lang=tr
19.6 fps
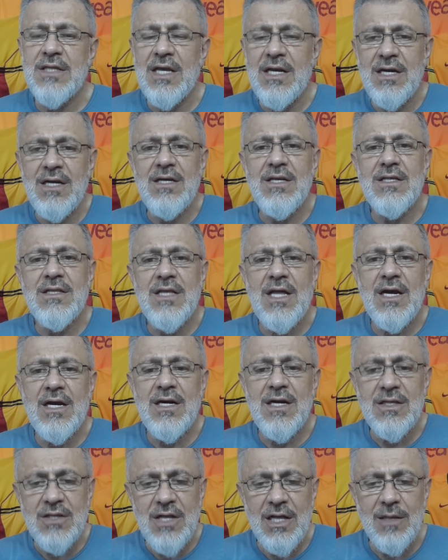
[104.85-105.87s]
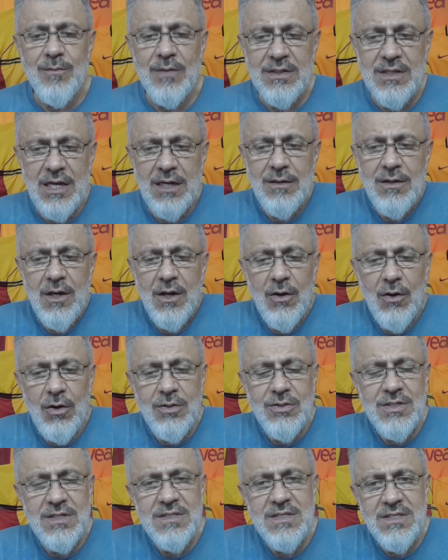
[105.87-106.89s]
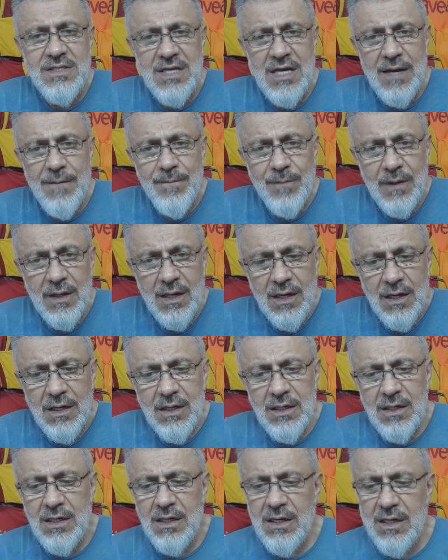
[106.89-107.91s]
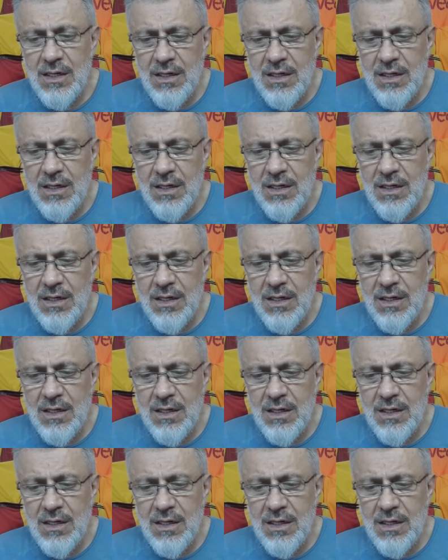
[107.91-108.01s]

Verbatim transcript: derinliklerine dalmadan önce size e,